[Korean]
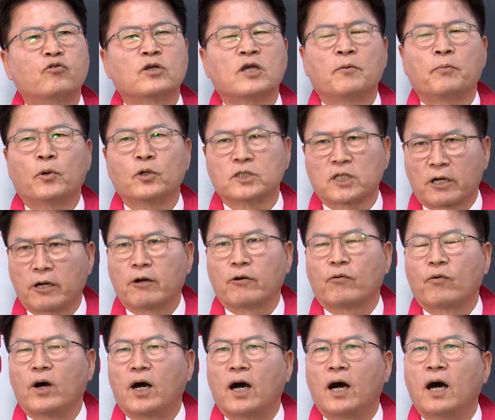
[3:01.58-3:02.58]
국회
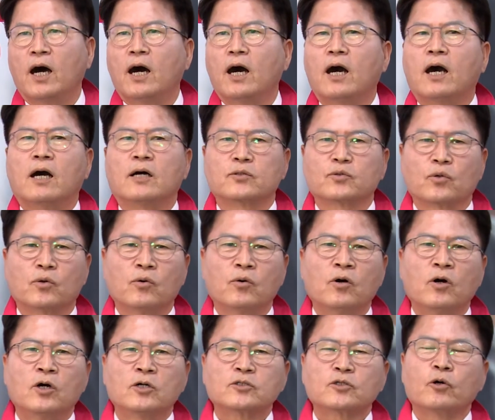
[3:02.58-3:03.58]
보좌관과 아,
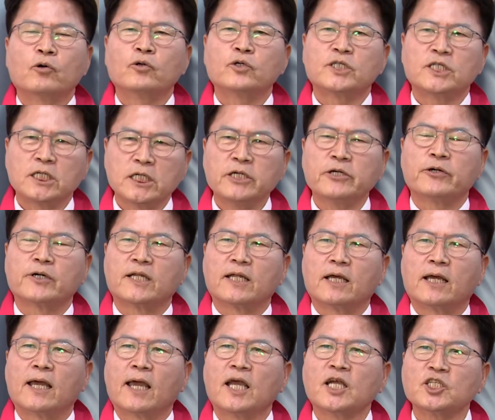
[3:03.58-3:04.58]
또
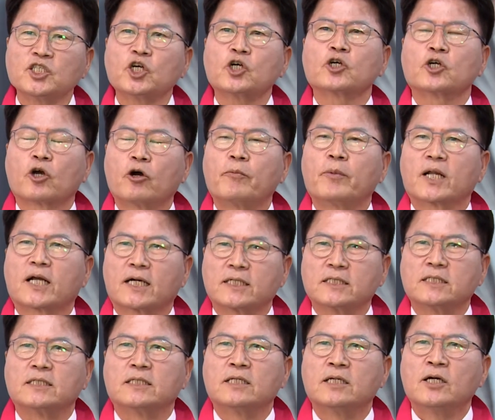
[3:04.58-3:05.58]
서울시의원의 행정 경험을
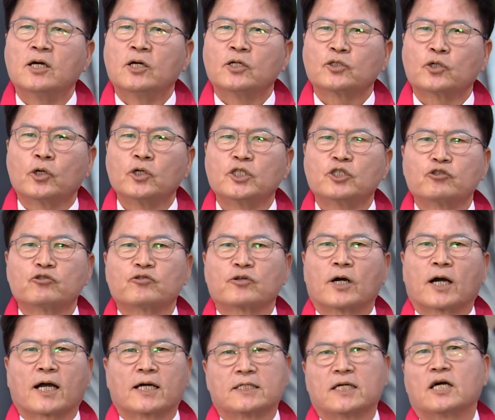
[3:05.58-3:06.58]
가진 저
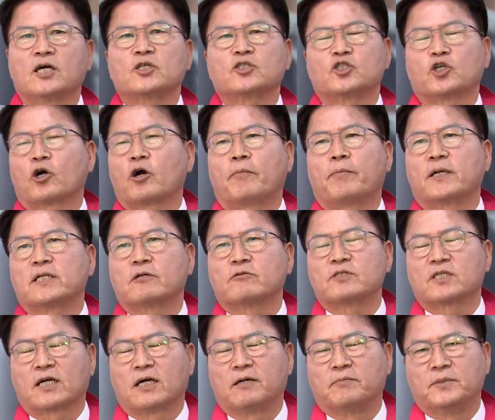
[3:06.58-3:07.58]
이주수가 가장 적합하다고
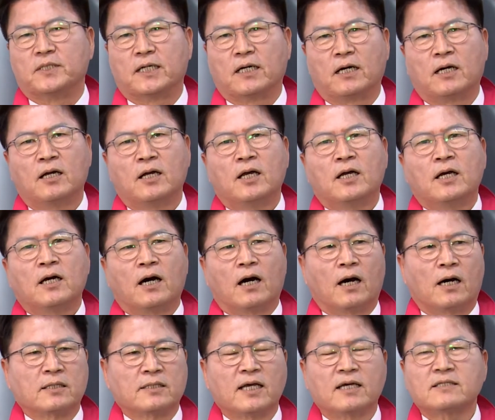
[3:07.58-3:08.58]
생각합니다.
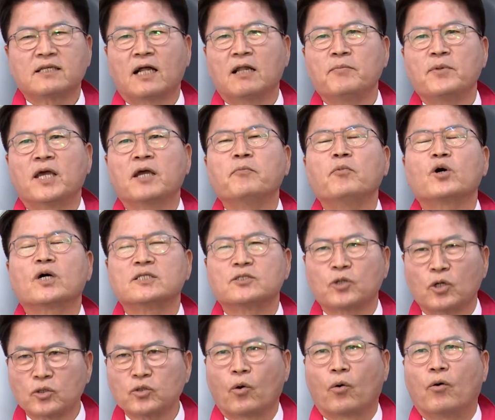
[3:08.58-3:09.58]
아, 내 삶이 행복한
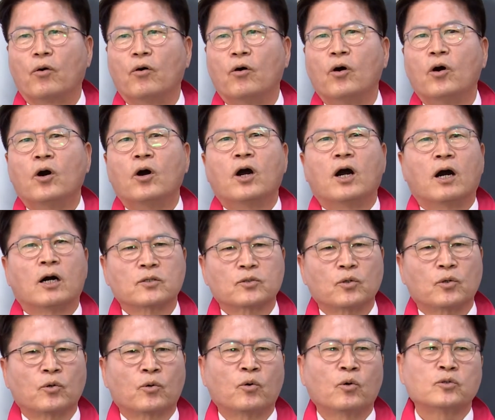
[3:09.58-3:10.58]
성동
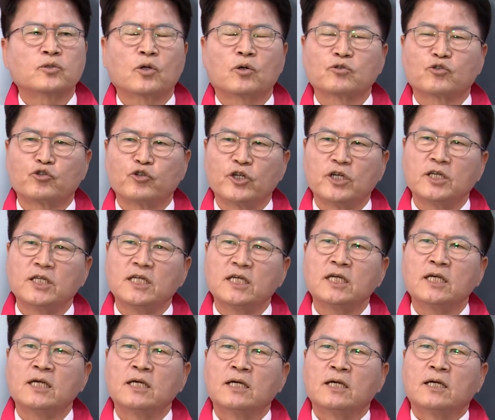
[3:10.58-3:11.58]
또
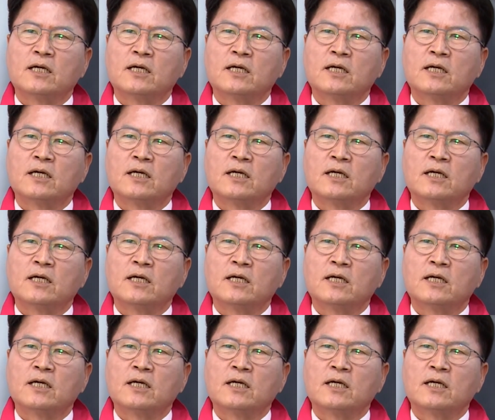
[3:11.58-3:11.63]
주인이